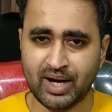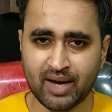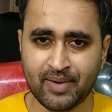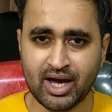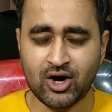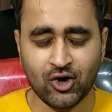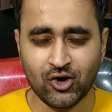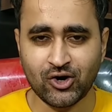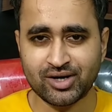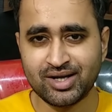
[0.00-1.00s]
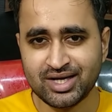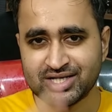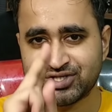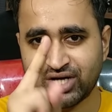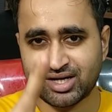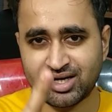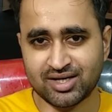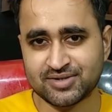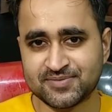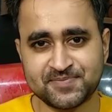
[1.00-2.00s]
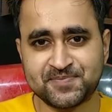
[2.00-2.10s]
बाय बाय और टेक केयर